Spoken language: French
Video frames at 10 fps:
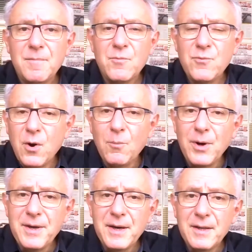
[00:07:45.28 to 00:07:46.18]
voient en
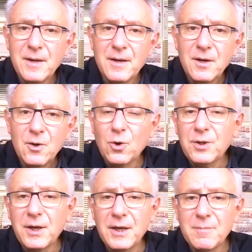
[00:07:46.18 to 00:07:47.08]
moyenne leur
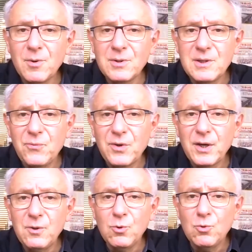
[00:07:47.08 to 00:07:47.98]
traitement
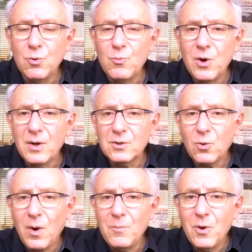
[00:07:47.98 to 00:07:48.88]
différé de deux mois,
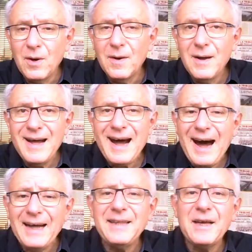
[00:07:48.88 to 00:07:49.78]
trois mois,
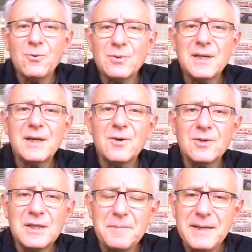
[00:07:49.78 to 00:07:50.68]
a des
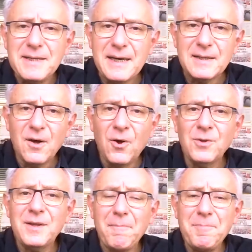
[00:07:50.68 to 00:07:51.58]
conséquences immédiates en
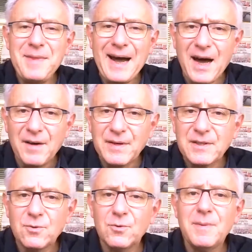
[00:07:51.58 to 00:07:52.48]
termes
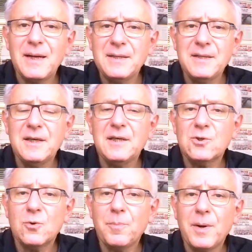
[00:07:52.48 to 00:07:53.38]
d'aggravation de maladies qui ne
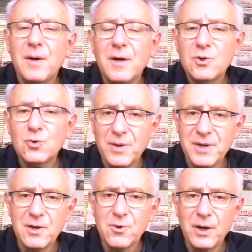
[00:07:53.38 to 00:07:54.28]
sont pas
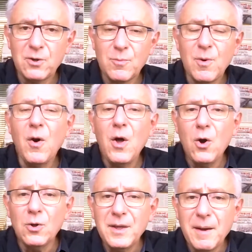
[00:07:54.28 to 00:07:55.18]
soignées correctement,
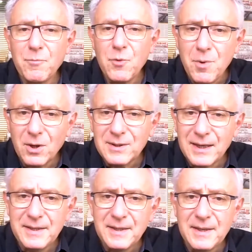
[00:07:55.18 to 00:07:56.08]
en termes de
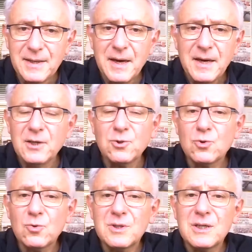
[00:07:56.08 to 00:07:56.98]
mortalité, et ce
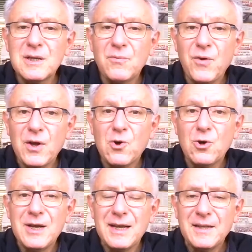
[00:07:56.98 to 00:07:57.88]
sont ces effets
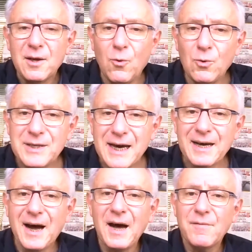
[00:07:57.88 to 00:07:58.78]
collatéraux qui
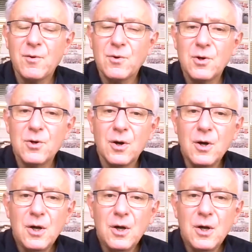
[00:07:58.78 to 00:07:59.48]
aggravent encore